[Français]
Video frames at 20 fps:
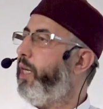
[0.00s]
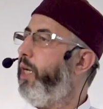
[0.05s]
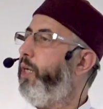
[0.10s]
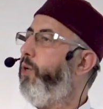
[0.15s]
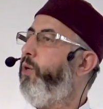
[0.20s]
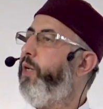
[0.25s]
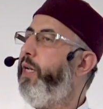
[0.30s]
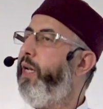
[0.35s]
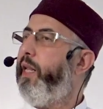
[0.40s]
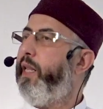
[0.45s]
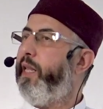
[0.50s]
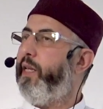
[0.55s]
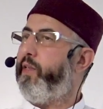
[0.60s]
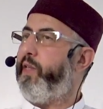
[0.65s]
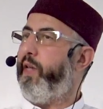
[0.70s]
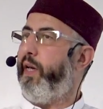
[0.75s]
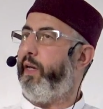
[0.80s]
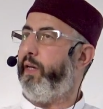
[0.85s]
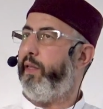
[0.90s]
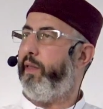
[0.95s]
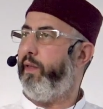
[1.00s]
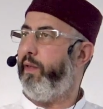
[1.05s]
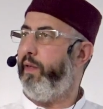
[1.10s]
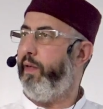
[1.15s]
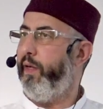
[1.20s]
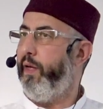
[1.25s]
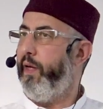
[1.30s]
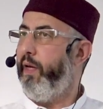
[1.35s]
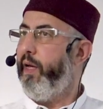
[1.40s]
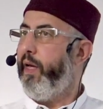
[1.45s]
une île déserte.
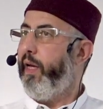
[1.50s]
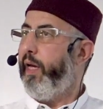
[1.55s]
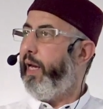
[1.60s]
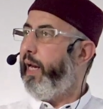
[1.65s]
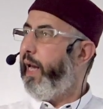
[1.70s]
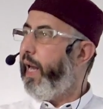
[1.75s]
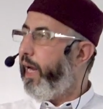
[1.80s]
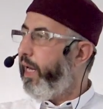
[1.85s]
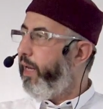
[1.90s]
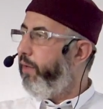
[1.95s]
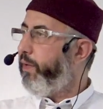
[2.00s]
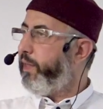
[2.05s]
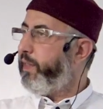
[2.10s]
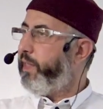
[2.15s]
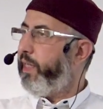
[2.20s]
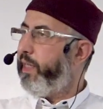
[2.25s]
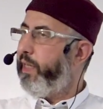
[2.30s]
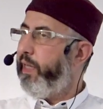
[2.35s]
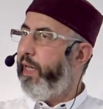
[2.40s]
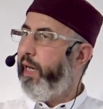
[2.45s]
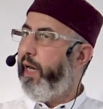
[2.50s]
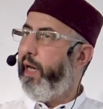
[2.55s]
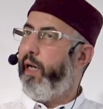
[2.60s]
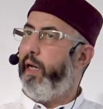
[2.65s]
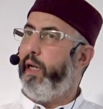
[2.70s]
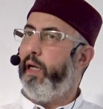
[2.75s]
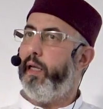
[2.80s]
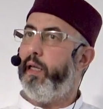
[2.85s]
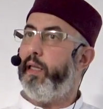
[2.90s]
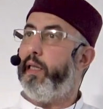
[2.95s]
Il arrive à cette île,
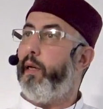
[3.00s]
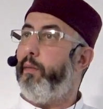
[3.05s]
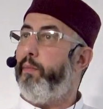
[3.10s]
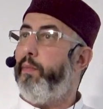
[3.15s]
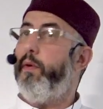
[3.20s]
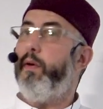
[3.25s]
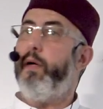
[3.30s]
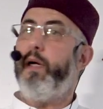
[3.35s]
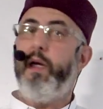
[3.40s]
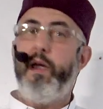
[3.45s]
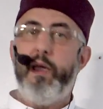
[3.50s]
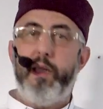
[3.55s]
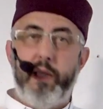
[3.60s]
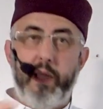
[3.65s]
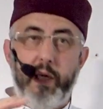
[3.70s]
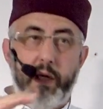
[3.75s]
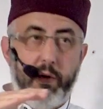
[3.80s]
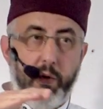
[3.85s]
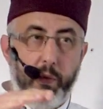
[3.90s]
d'abord, il était